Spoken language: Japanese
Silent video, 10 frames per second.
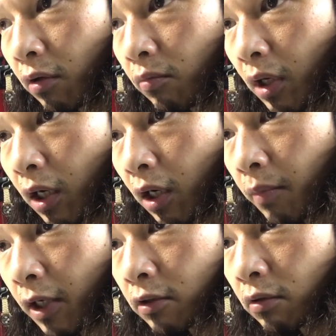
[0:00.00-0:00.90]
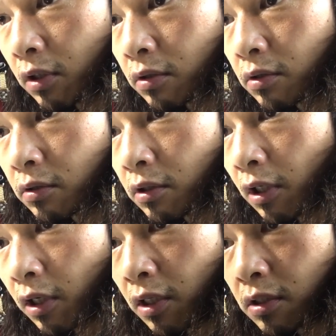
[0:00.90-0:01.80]
まあアバルトが作って
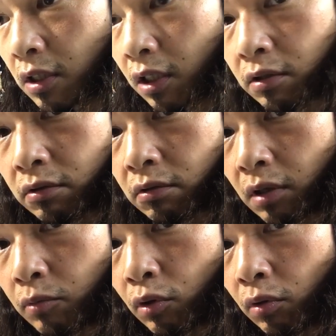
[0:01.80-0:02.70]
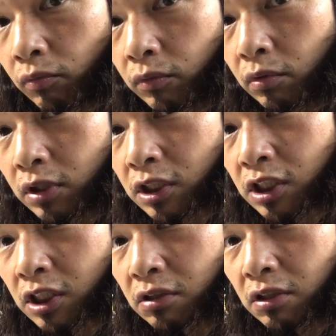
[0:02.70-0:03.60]
たレースカーっていうのはもう本当に
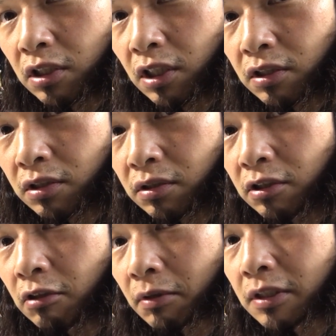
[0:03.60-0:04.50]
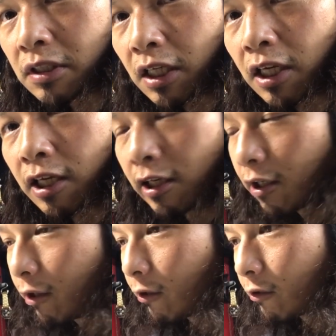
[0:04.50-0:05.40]
死ぬ気で作ってますね。
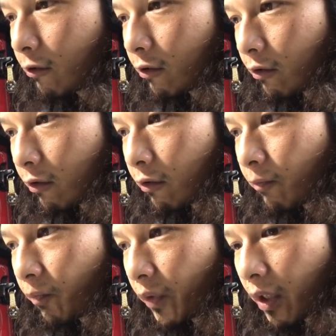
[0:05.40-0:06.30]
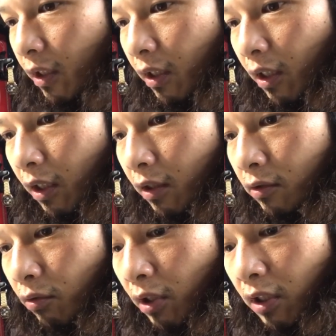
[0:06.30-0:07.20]
で
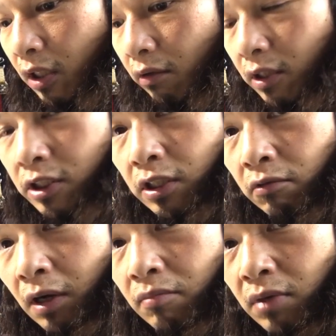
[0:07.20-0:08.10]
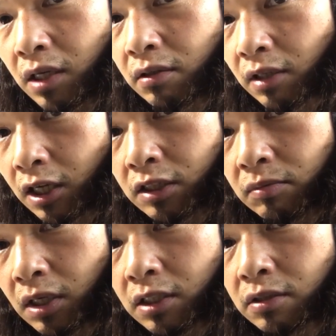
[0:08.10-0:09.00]
それに合わせてワンメイクで足
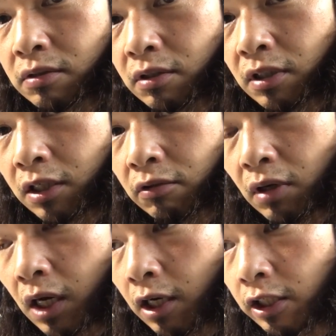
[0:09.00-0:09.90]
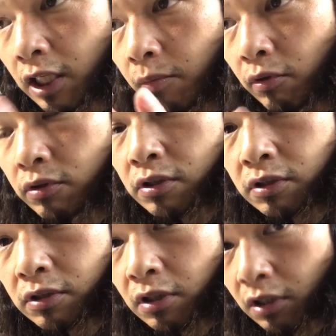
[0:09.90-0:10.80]
回り作ってたりとか、ギアボックス
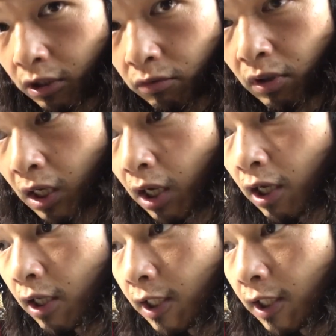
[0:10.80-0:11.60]
作ってたりとか